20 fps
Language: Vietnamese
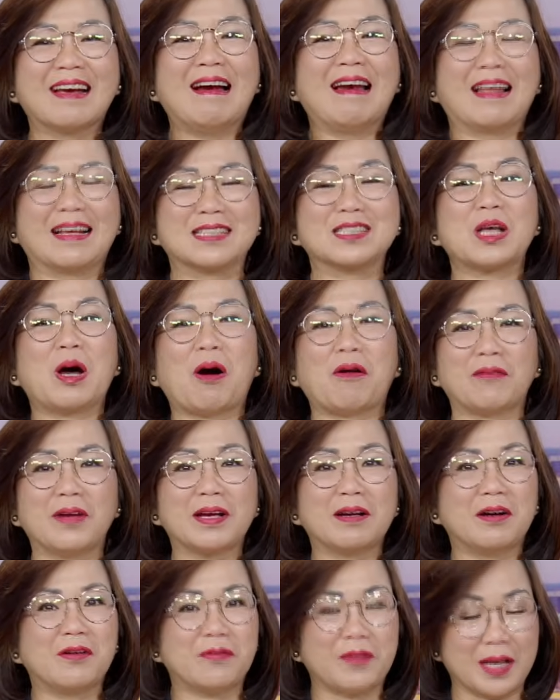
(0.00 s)
tức là so với
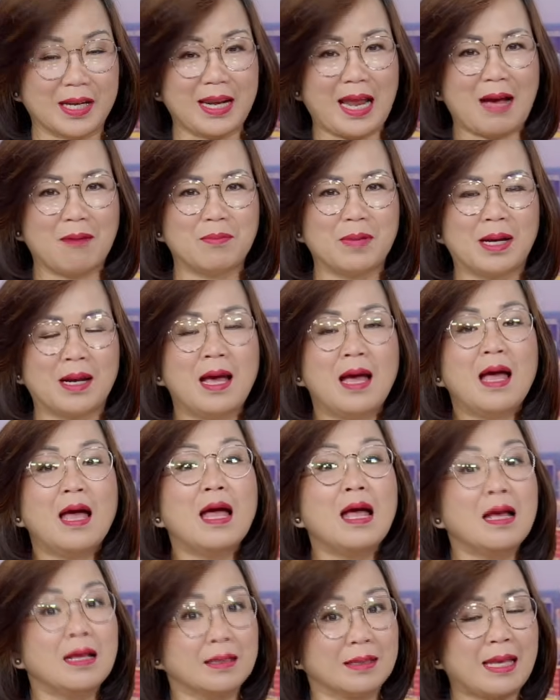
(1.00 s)
người việt nam mình
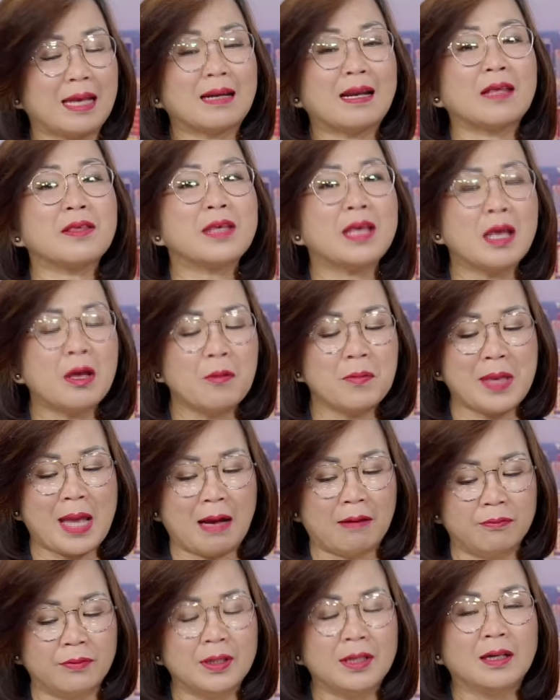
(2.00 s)
cho nên nhiều
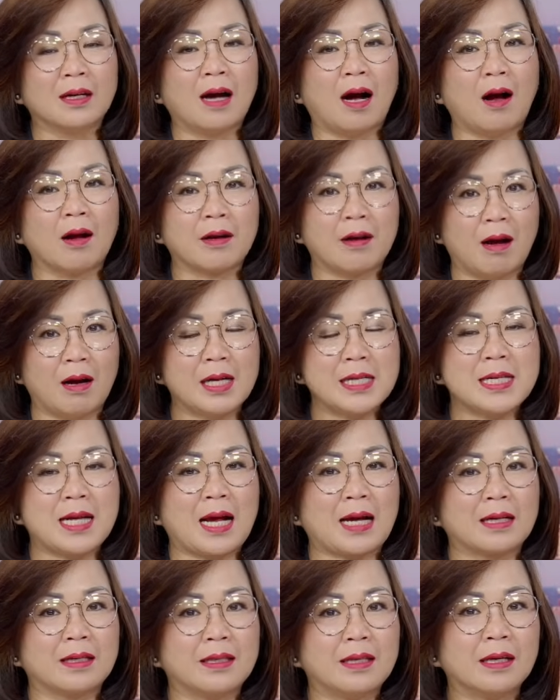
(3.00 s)
nhà vườn họ nói
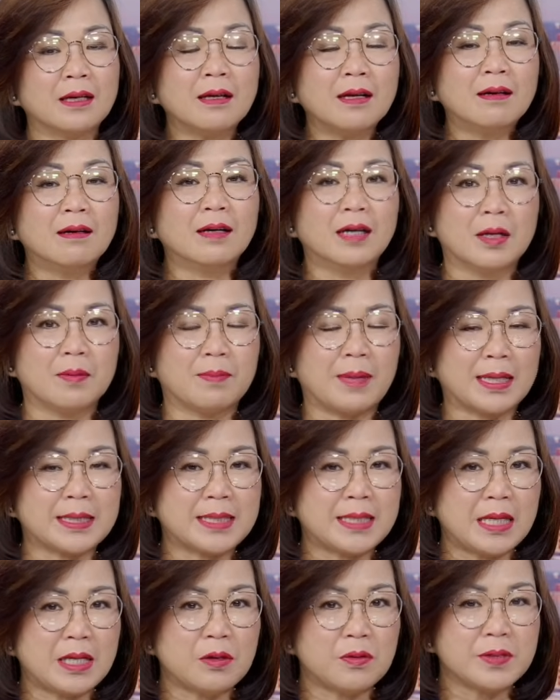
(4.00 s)
rằng những người mà
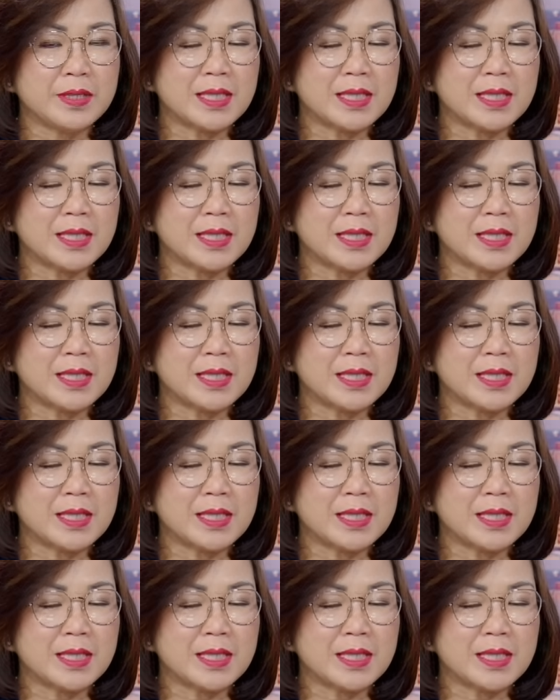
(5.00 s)
chịu